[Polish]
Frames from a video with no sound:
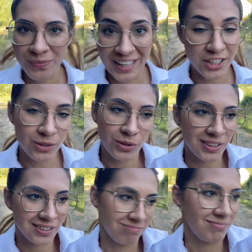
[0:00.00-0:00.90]
Dla
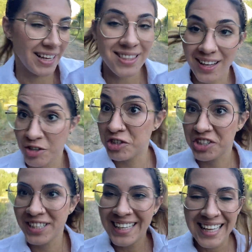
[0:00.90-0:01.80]
niektórych jedna,
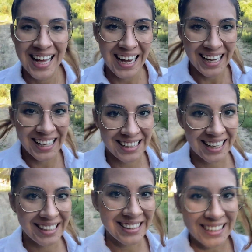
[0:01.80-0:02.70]
trzy, a
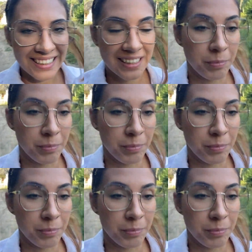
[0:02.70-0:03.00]
dla innych